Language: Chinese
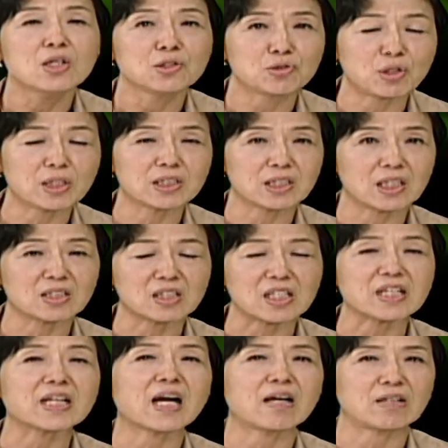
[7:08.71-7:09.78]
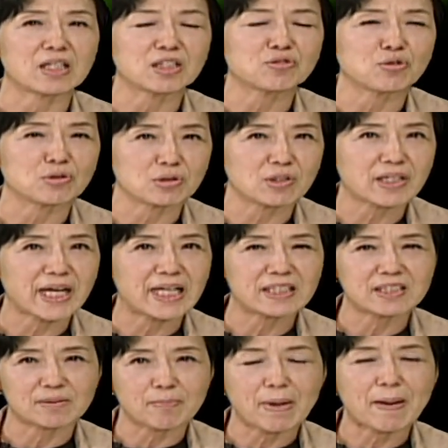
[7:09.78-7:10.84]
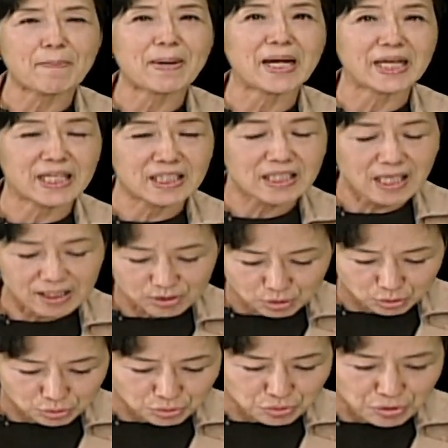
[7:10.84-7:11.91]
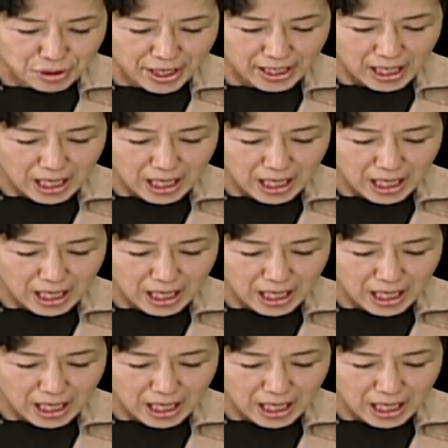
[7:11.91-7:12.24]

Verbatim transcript: 所以这抵抗，也许我就开始慢慢跟他疏远